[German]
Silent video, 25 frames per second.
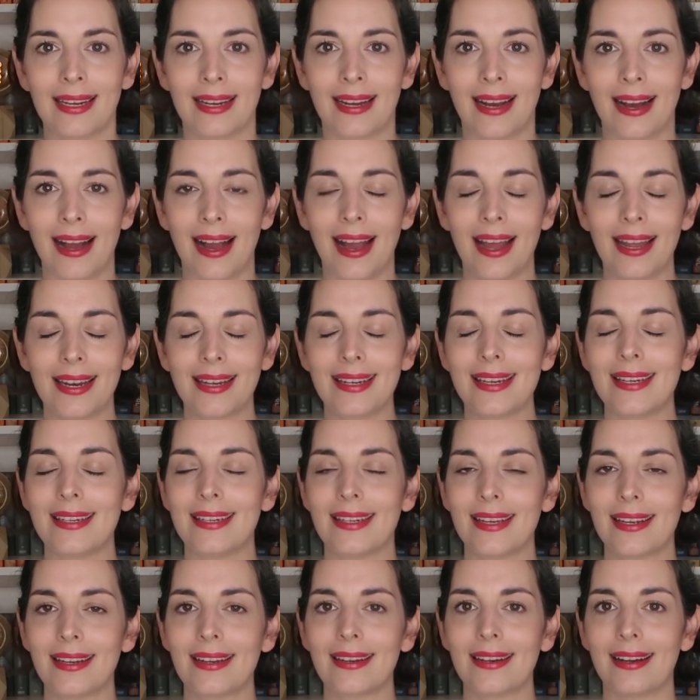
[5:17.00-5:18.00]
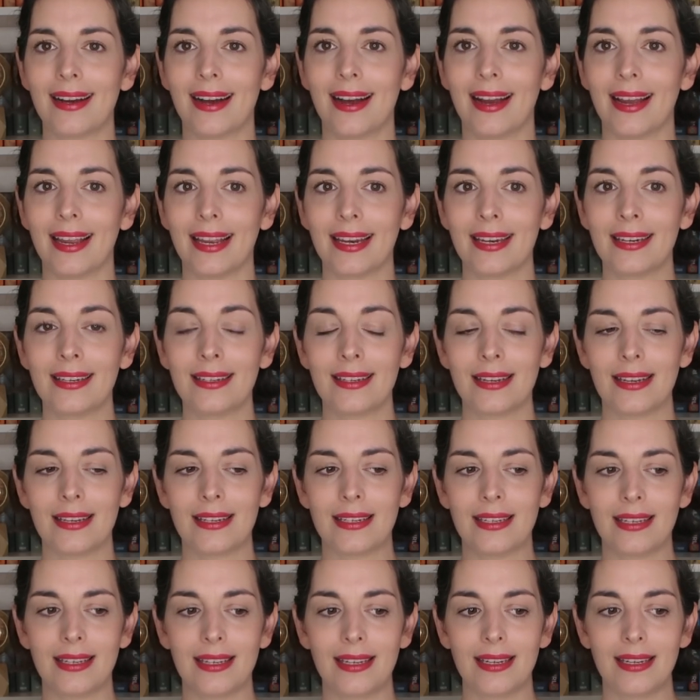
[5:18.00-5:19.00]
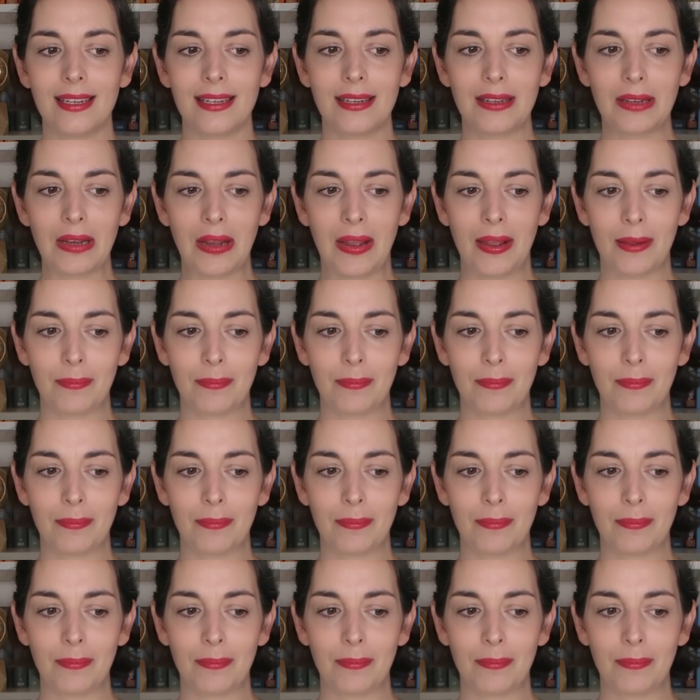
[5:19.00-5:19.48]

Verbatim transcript: geraten in Dinge rein, die